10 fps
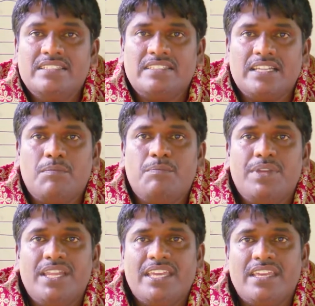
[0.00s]

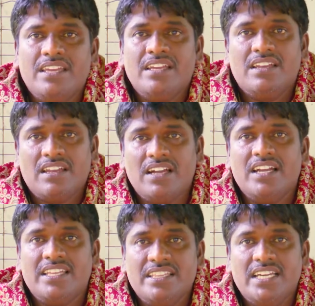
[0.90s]
சிறப்பினை
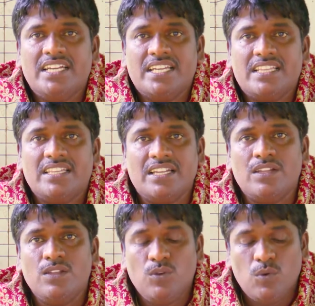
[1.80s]
நாங்கள் இந்த இடத்தில்
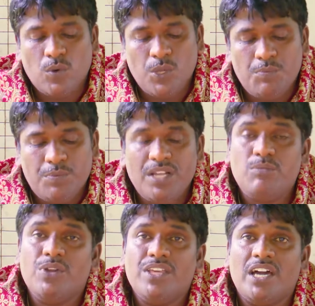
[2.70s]
குறிப்பிட
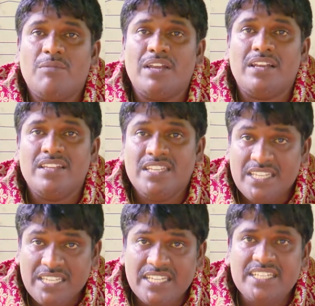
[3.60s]
முடியாமல்
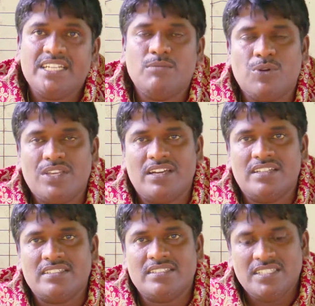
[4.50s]
இருக்க
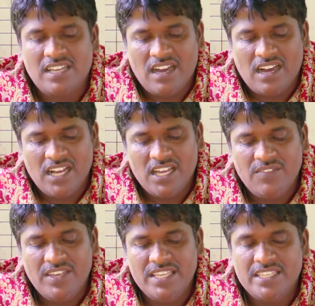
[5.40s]
முடியாது
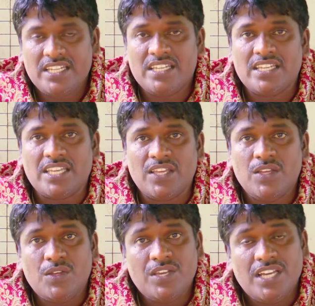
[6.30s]
ஆகவே இதற்கு
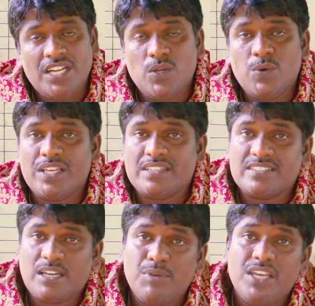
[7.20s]
எங்களுடைய
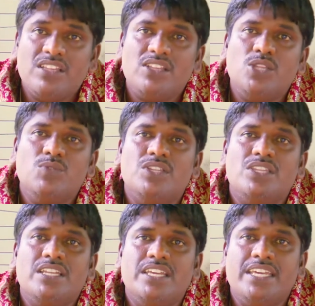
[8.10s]
சமய
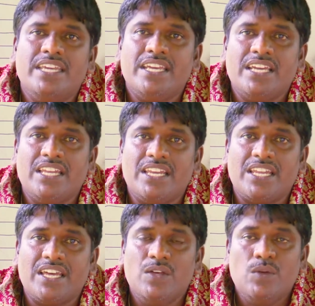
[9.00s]
தத்துவத்திலே இருக்கின்ற
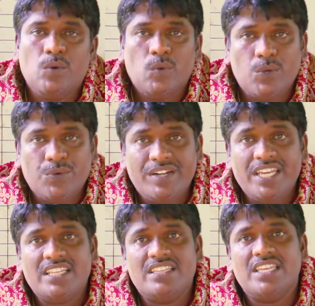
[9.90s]
ஒரு
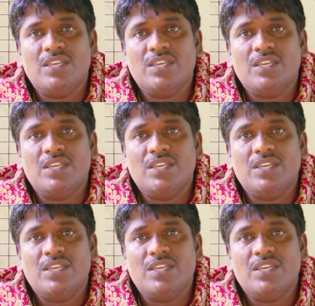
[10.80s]
விடயத்தை